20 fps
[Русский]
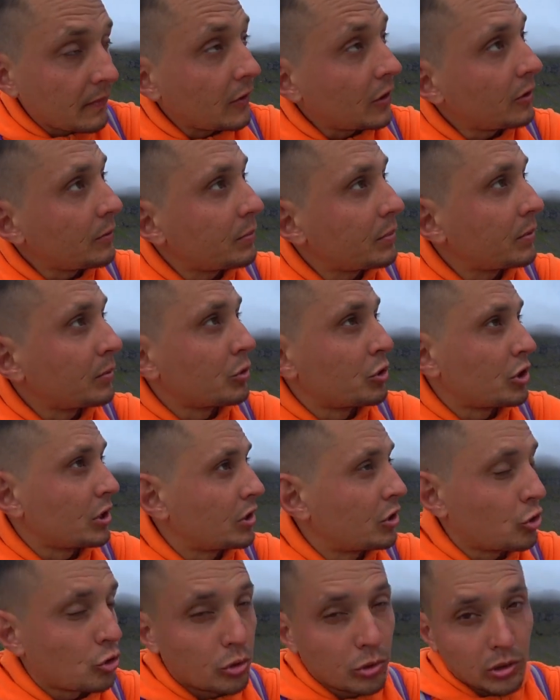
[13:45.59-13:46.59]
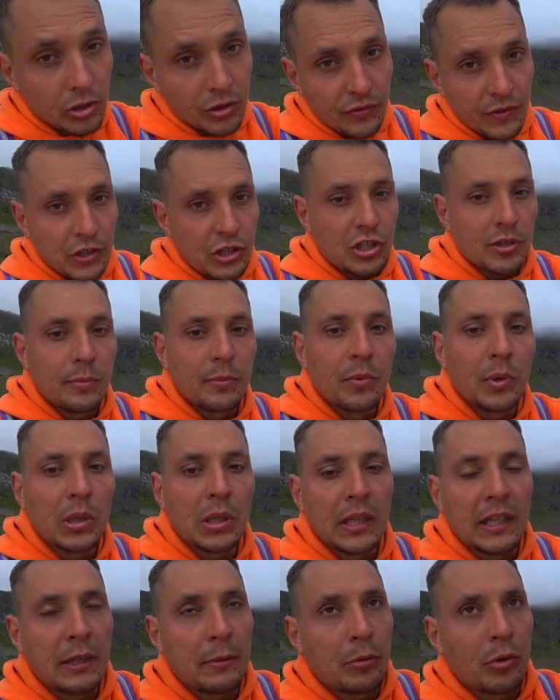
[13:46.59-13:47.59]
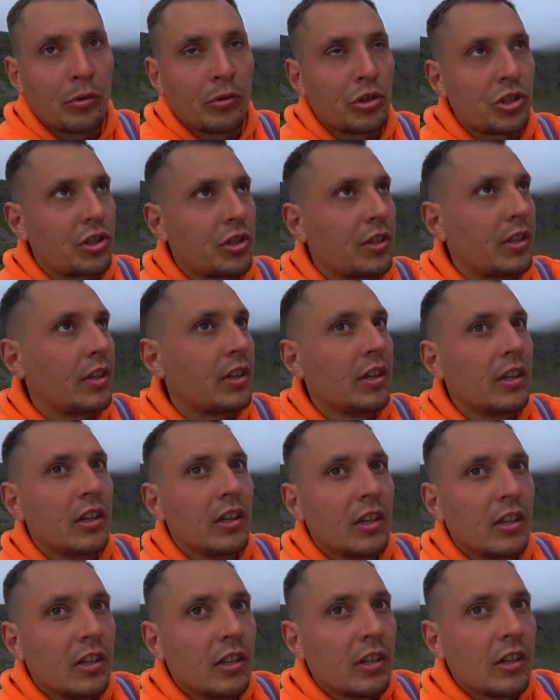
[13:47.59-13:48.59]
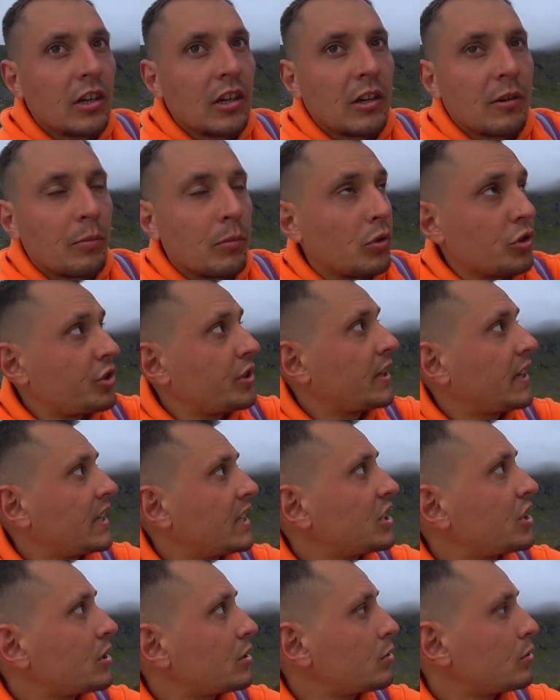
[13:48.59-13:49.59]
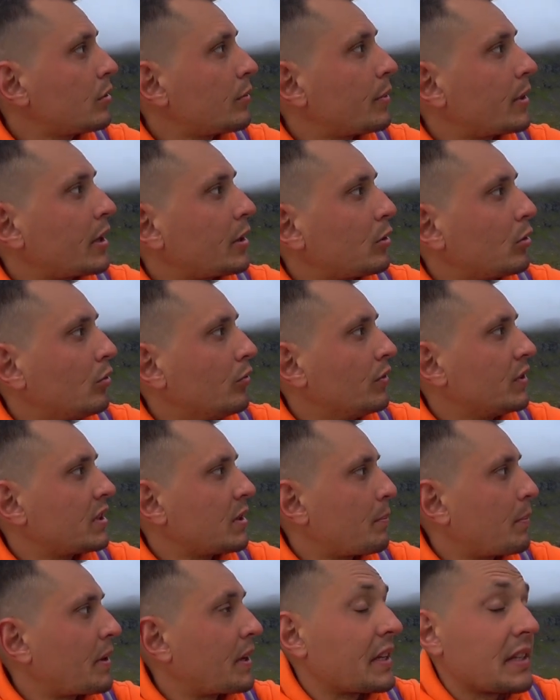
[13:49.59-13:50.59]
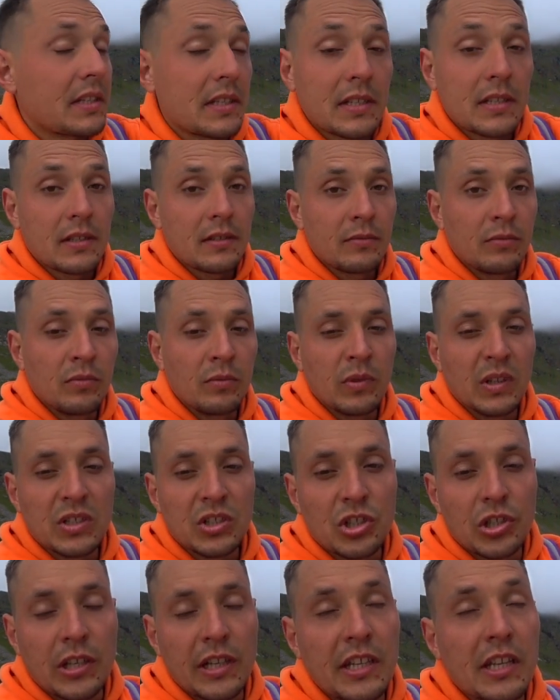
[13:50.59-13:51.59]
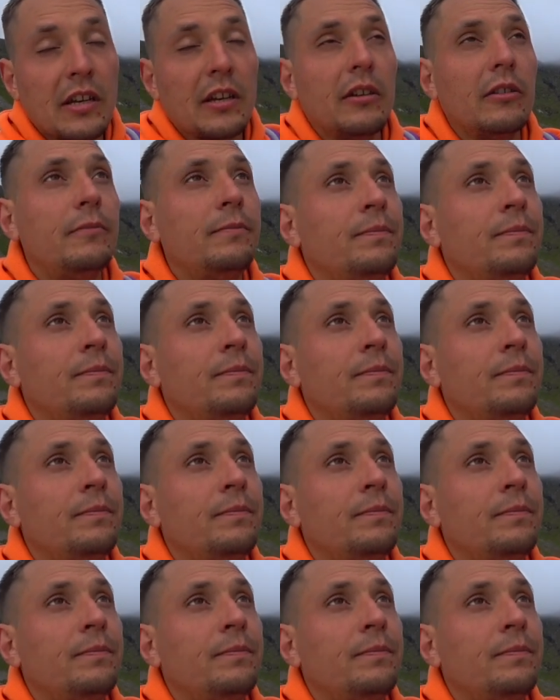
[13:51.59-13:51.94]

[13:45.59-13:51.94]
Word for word: Вот. Потому что тяжелые вещи, мотокипировочные, можно, конечно, сюда брать, но вы запарить, У вас желание